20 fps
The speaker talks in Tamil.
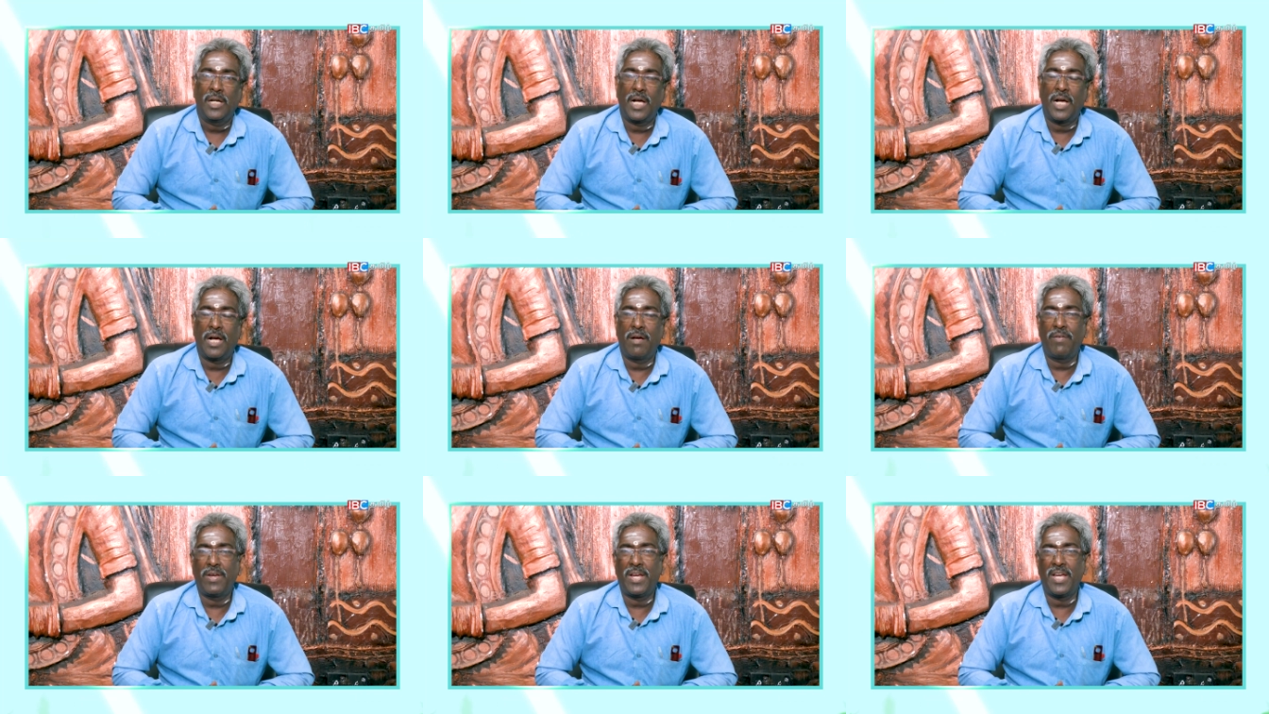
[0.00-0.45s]

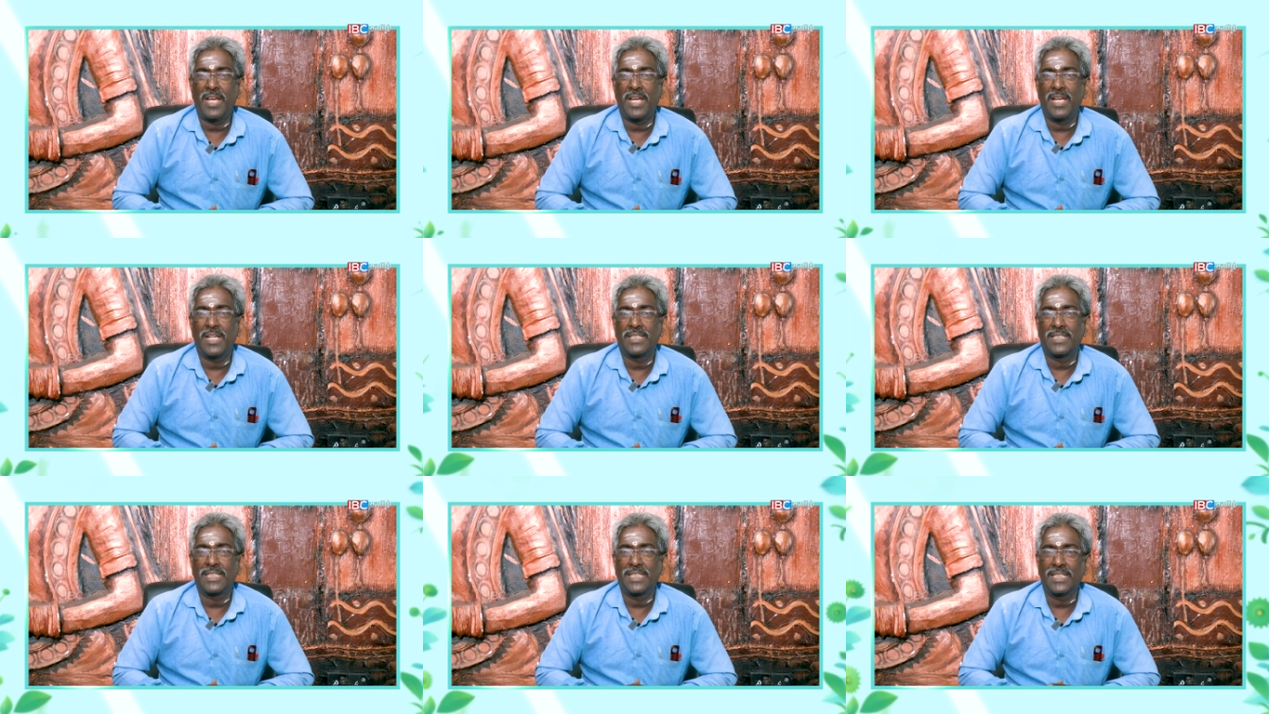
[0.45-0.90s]
ஆகவே
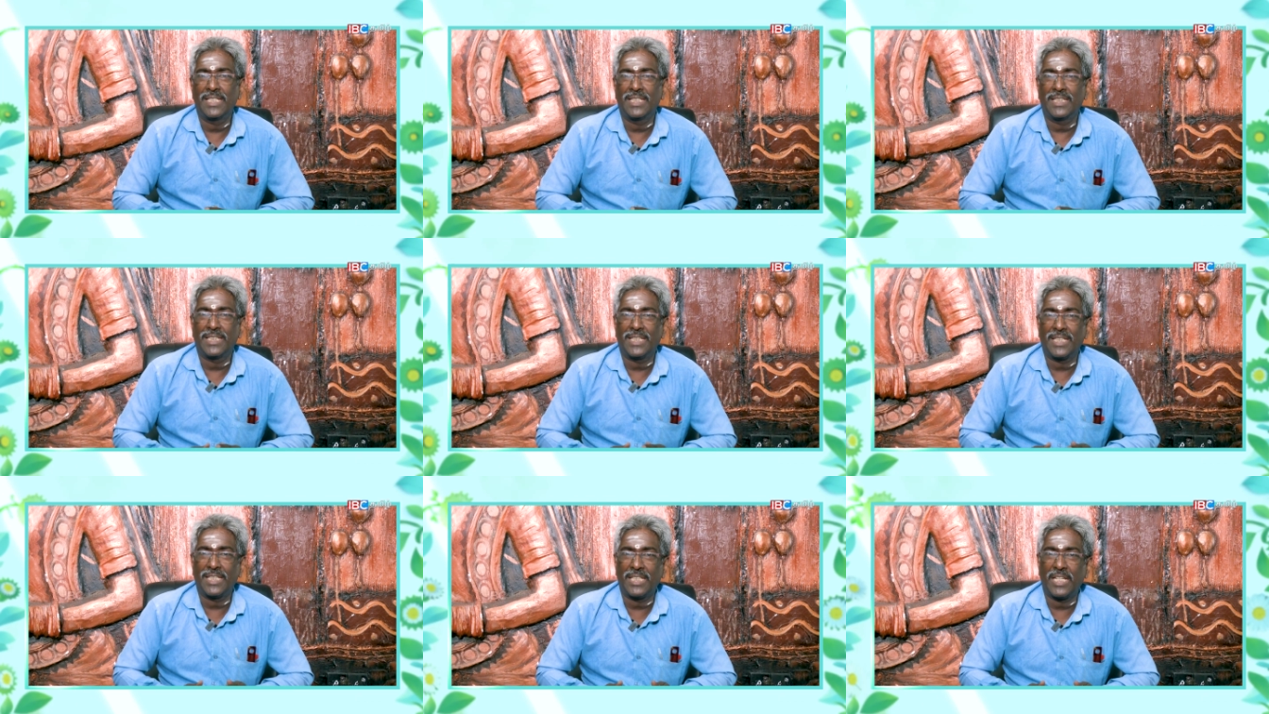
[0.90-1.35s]

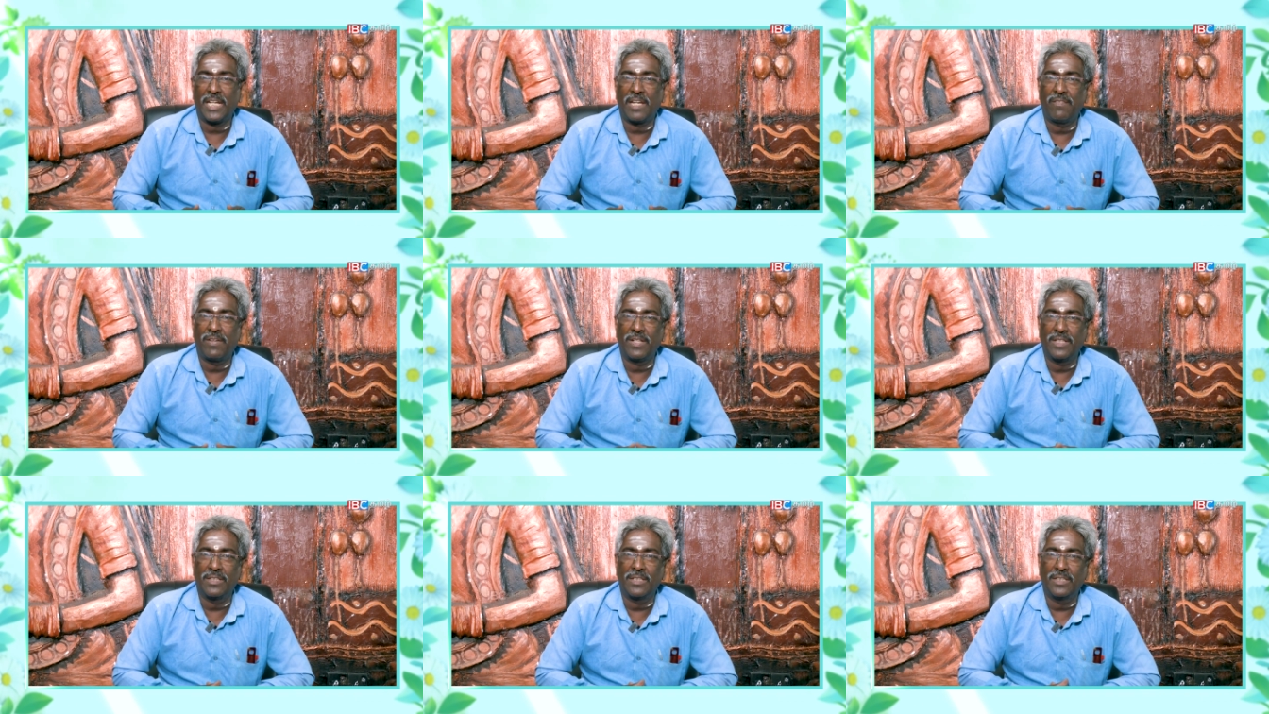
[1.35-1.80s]
சிங்கத்துக்கு எதிரே
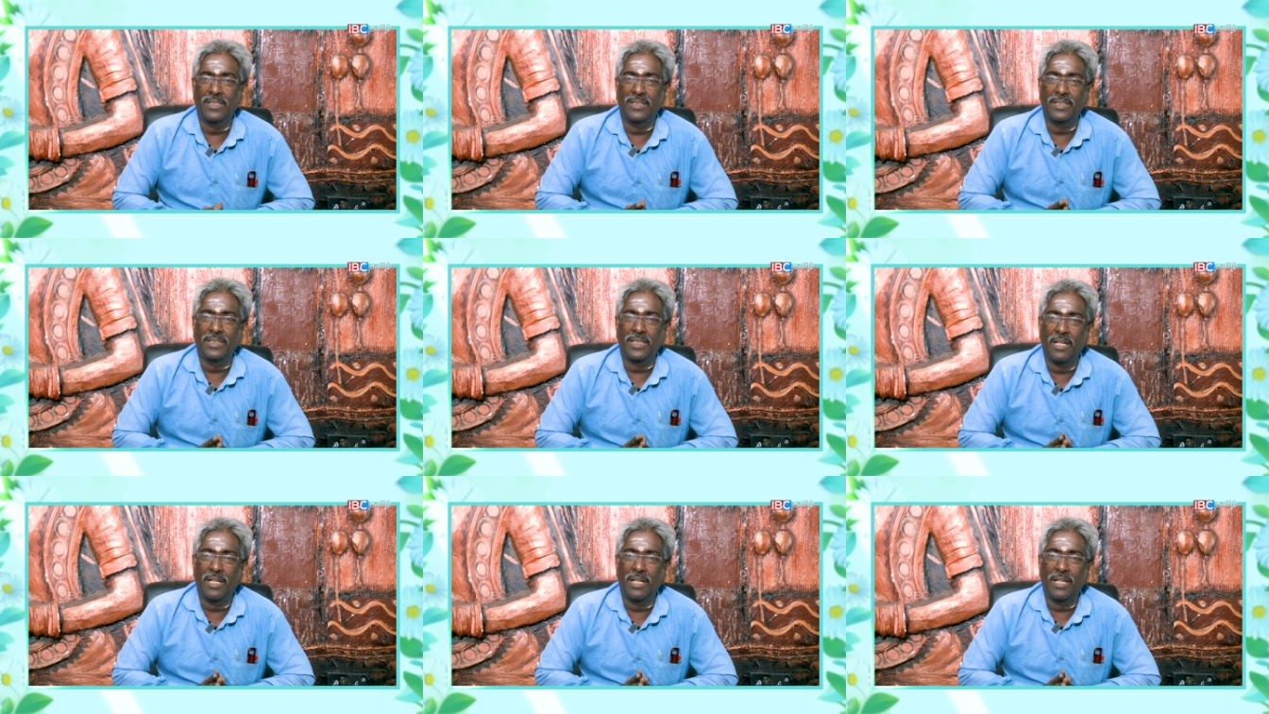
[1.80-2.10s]
வந்து